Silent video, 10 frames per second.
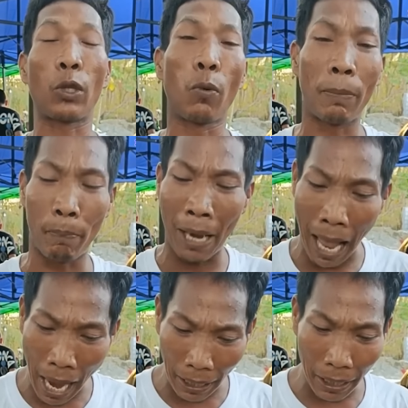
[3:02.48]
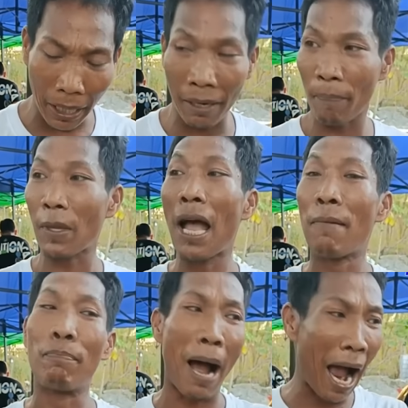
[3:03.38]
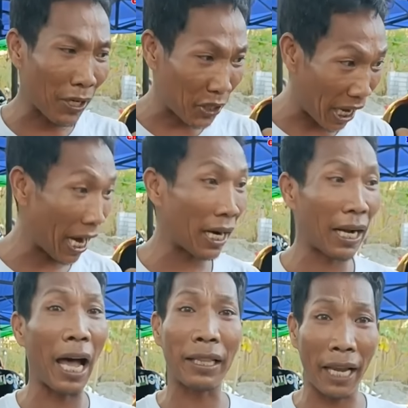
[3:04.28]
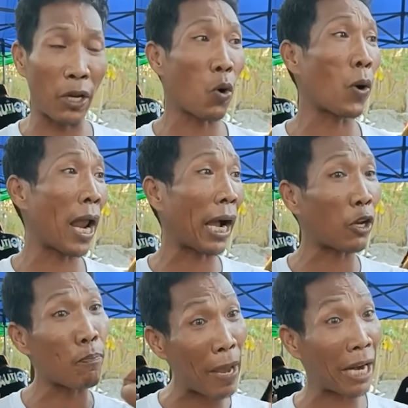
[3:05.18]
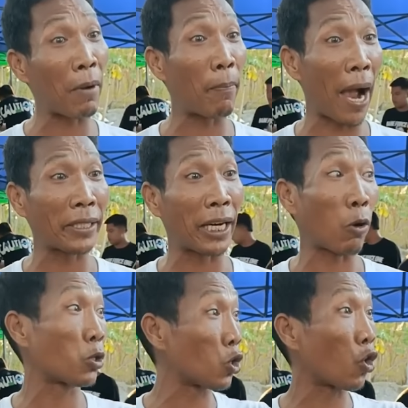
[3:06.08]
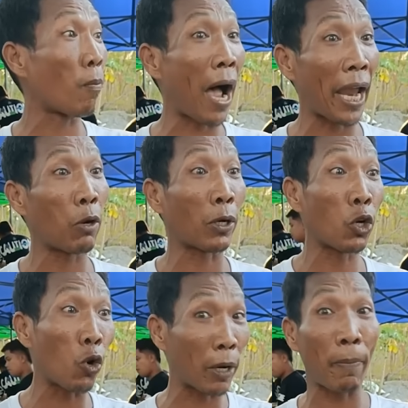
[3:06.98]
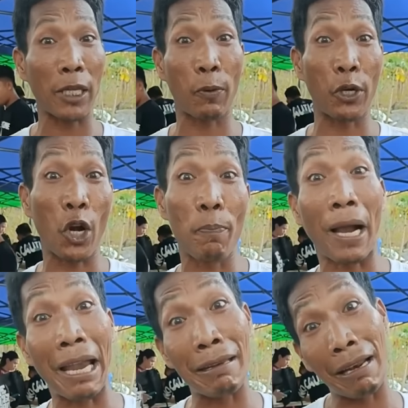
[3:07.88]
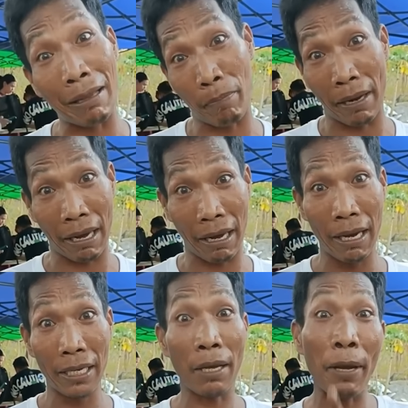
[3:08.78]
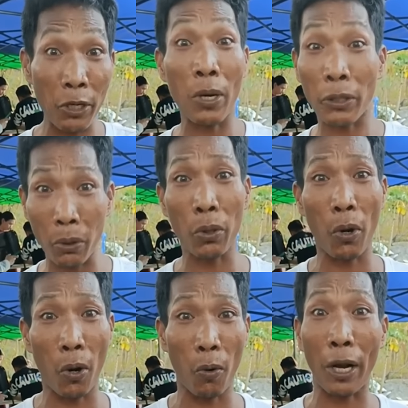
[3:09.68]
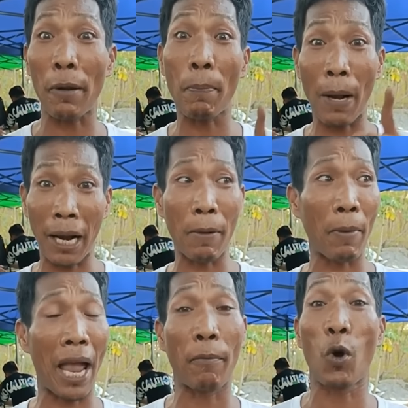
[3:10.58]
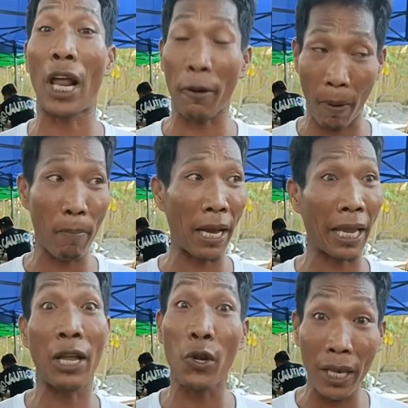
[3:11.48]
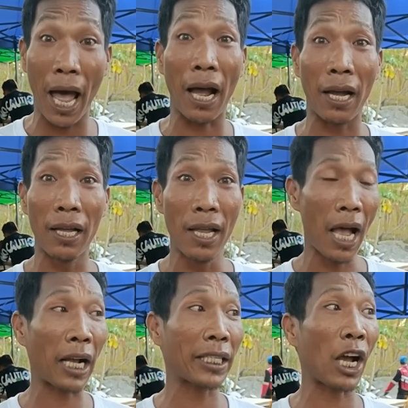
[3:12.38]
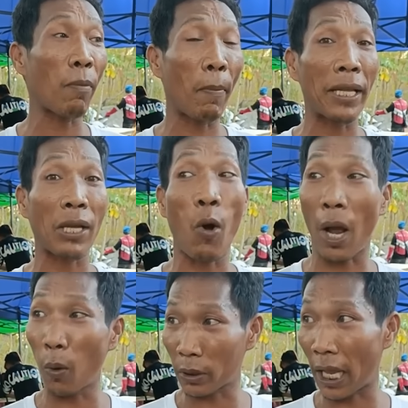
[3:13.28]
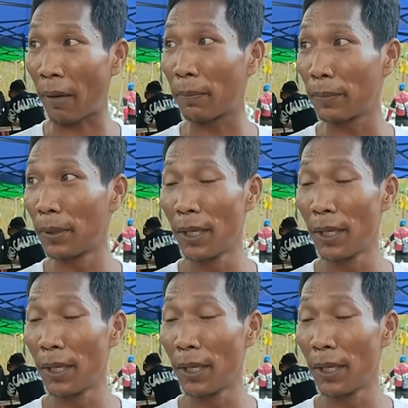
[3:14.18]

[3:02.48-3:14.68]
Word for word: ako dito, vlogger, basher, lahat kayo kung wala kayong pera, mga basher kung gusto nyo kumain, huwag nyo akong ibas, pwede ko kayong pakainin ng libre. Sabihin nyo lang yung totoo, huwag kayong mapanggap na mayaman, wala kang pambili, ganun lang. Yun. Kasi ako mabilis akong kausap.